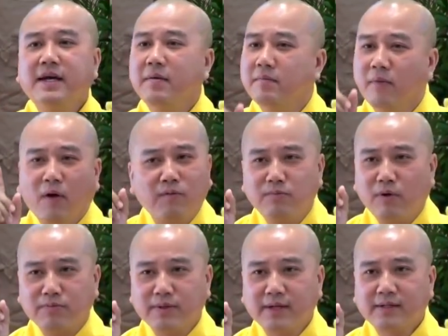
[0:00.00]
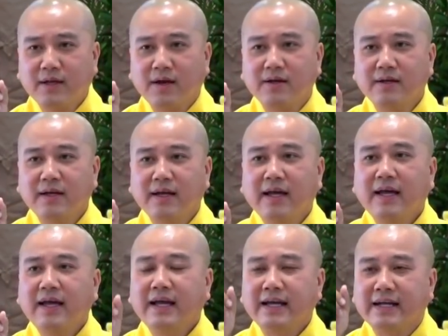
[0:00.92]
Một mục đích thôi:
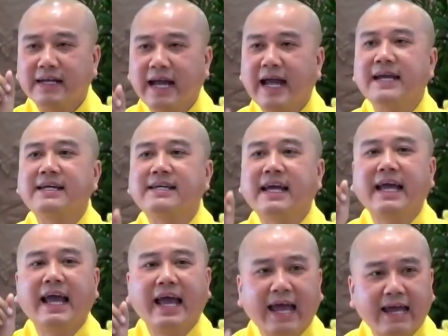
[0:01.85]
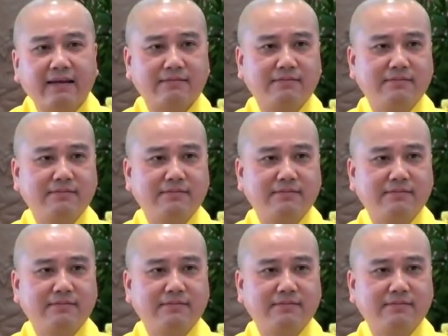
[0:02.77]
ngăn cái ác.